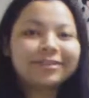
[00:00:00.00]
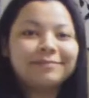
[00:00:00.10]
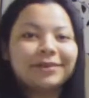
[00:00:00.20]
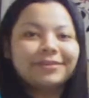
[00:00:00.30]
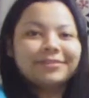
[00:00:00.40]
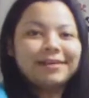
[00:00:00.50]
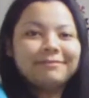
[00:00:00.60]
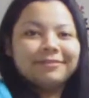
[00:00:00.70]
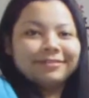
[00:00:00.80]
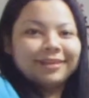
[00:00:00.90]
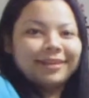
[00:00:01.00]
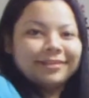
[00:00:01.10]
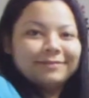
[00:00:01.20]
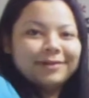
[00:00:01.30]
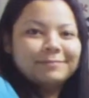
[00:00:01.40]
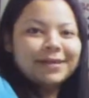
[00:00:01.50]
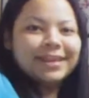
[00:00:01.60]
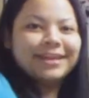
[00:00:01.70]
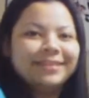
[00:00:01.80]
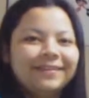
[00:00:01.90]
o tamanho da blusa que é do meu
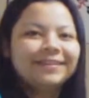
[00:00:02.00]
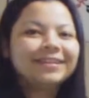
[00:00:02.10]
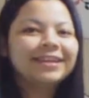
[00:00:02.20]
marido.